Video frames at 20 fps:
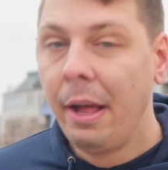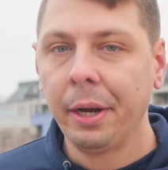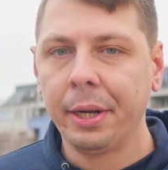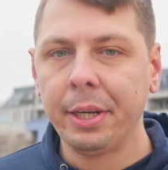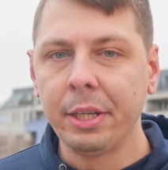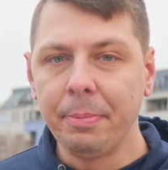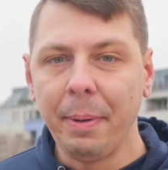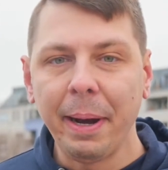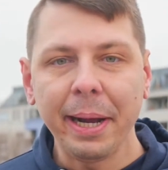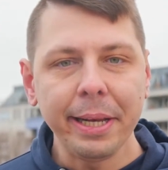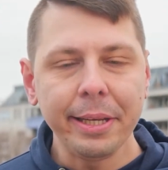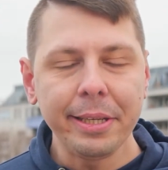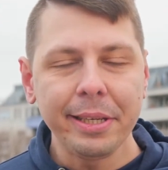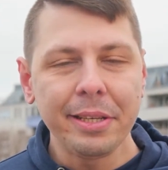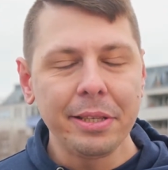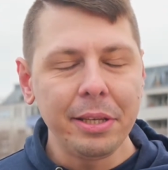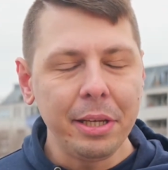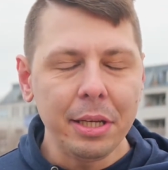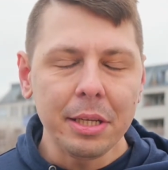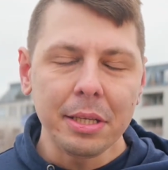geschmacklich
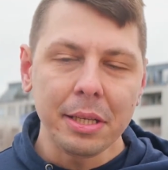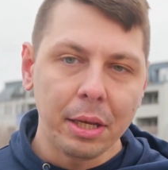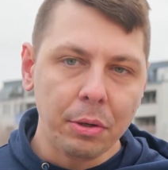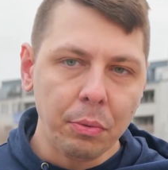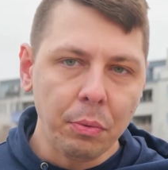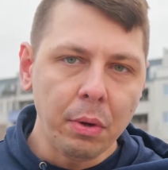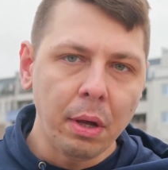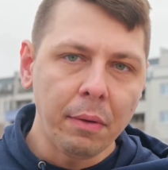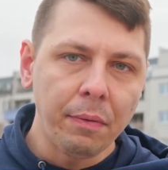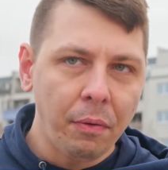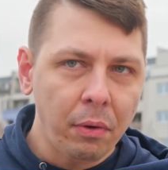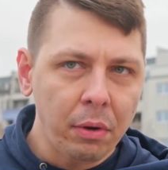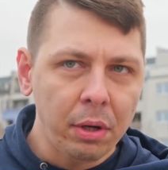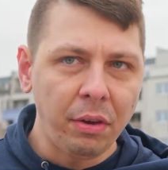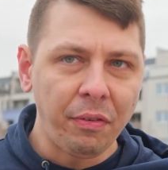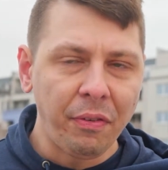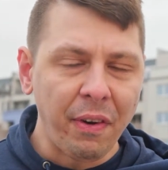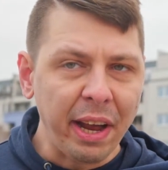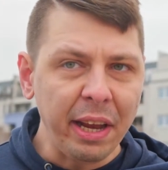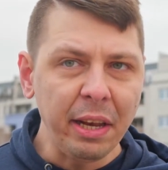gesehen ist der Donut
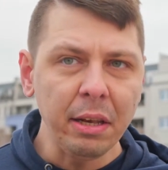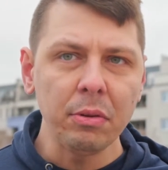wirklich fein.